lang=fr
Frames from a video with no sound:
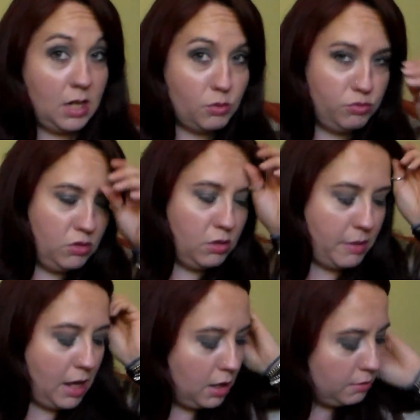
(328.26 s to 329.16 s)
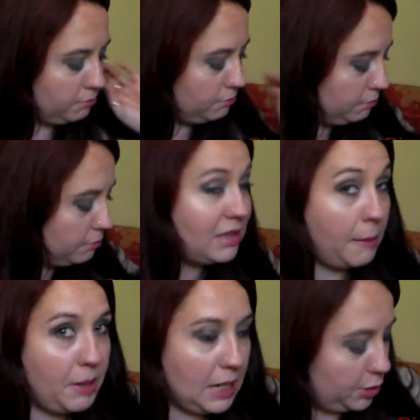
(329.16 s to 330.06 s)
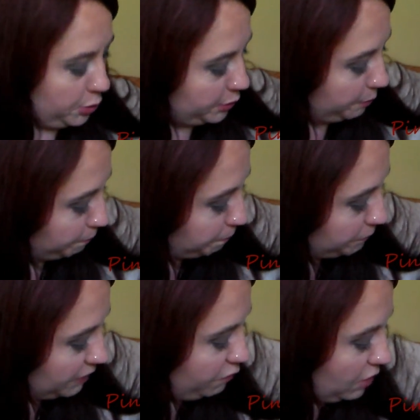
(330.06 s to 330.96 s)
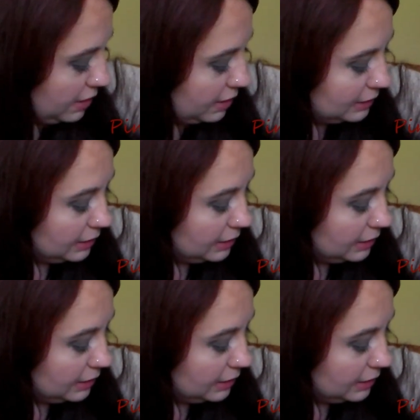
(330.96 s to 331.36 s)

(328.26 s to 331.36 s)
la couleur m'a tapé à l'œil. Voilà.